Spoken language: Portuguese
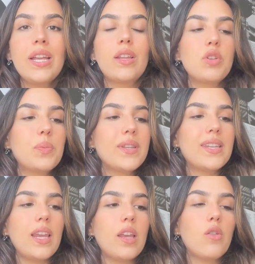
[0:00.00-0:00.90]
Então, tipo
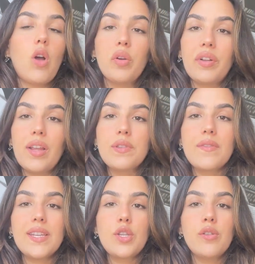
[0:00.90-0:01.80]
assim, igual eu falei, você
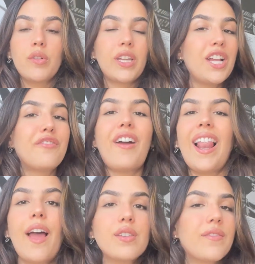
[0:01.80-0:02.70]
vai sentir vontade de
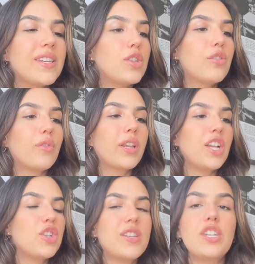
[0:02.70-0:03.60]
falar, você vai sentir
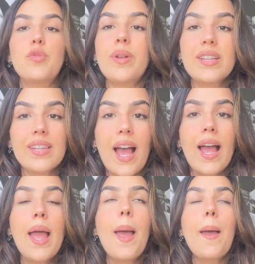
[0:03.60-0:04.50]
vontade de se
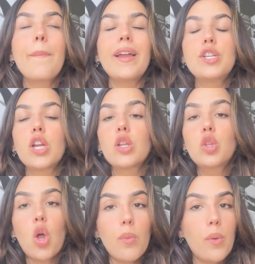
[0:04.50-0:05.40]
expressar, mas
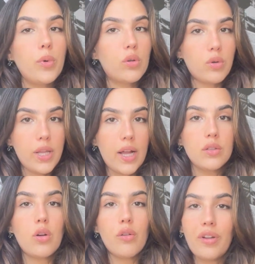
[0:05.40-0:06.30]
toma muito cuidado,
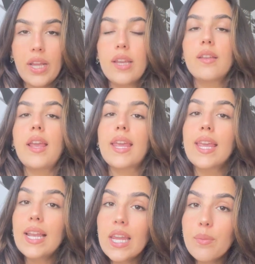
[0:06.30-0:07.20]
igual eu falei,
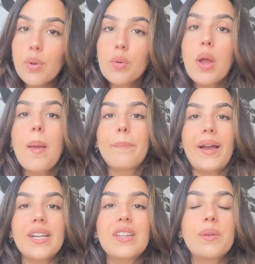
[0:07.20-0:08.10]
equilíbrio,
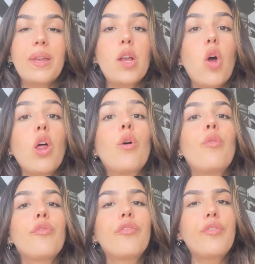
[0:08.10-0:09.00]
mas também coloca
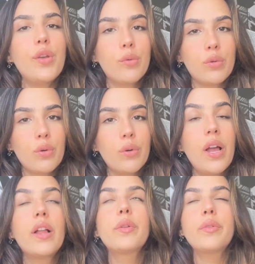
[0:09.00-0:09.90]
um filtro.
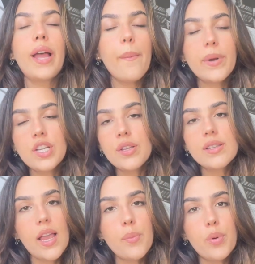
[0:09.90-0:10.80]
Não dá pra gente
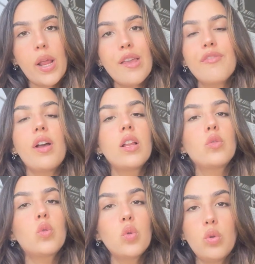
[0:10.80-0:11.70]
sair por aí
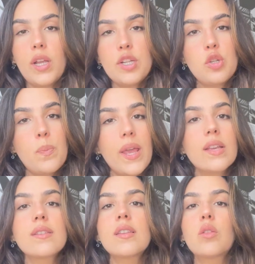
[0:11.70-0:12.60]
falando tudo que a gente
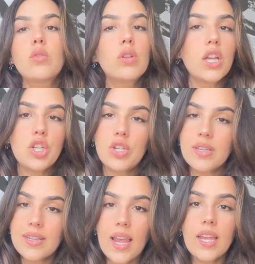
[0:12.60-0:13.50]
pensa, tudo que a gente
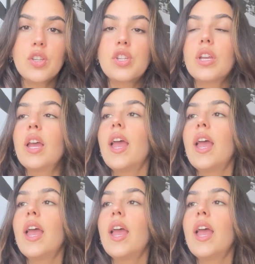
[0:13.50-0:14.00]
sente,